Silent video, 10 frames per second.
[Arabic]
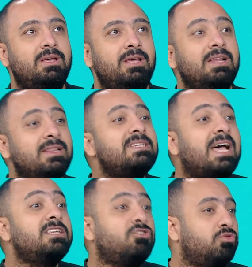اللي الناس
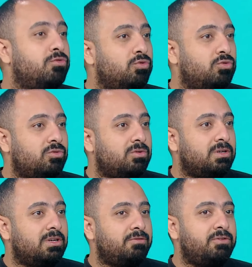عايزه تشوفه
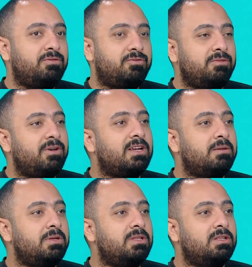في في فرق
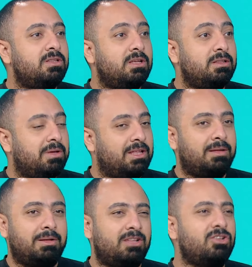بين ان
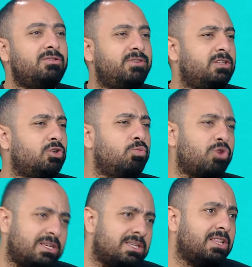يعني انا ضد فكره الجمهور
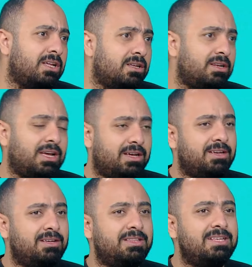عايز كده لا
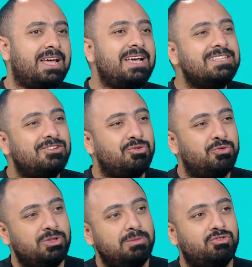هي الناس عايزه
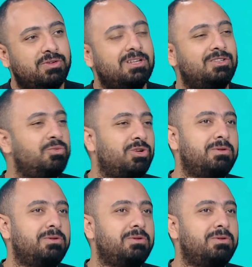تشوفه دي مش فكره الجمهور